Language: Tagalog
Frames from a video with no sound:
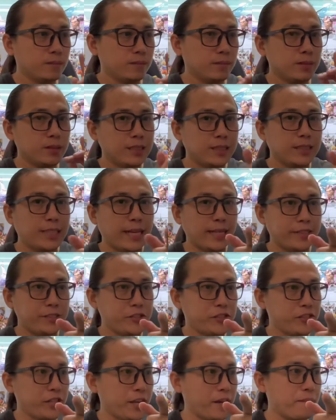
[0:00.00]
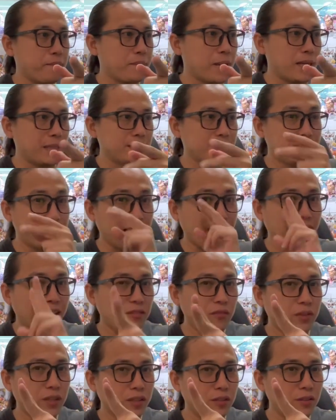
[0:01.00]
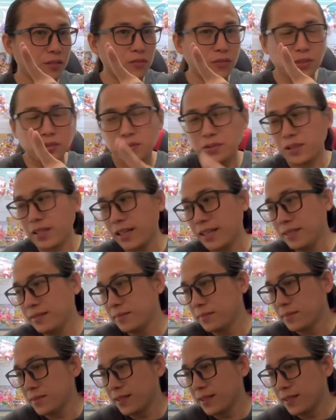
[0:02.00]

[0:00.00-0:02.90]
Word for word: Guys, I'm back. Second video for today,